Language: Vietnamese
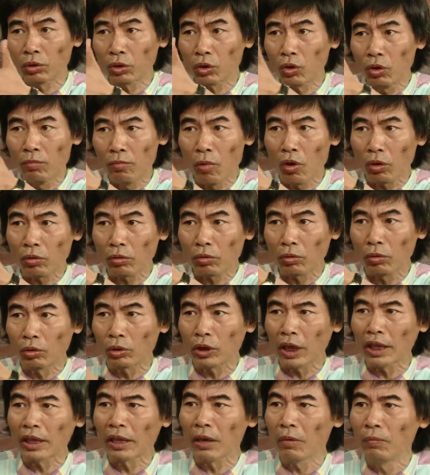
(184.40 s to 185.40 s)
số một của
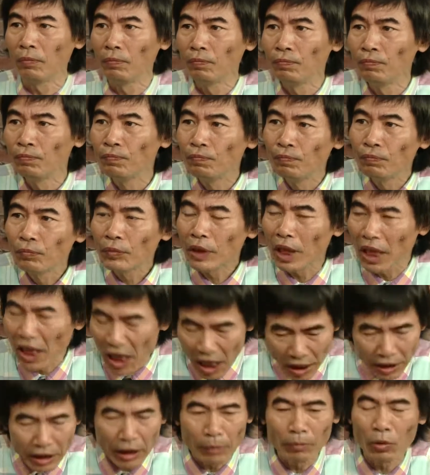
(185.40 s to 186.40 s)
thành công đấy
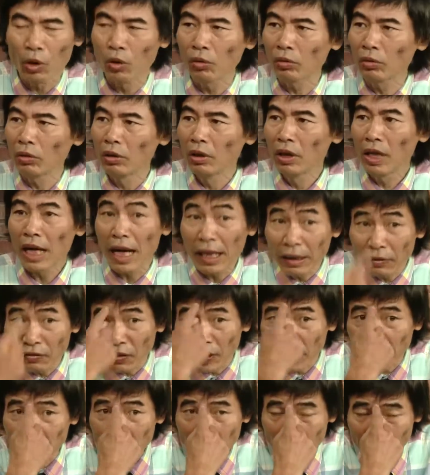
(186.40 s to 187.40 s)
là trong ngôn anh
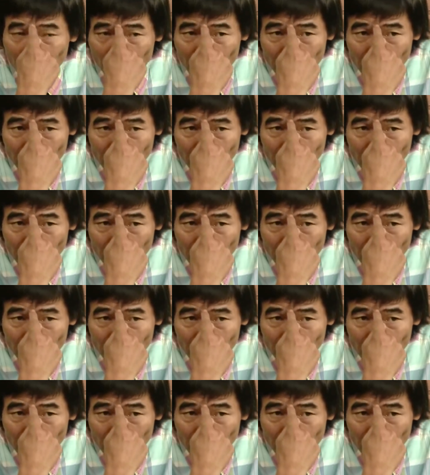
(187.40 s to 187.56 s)
phải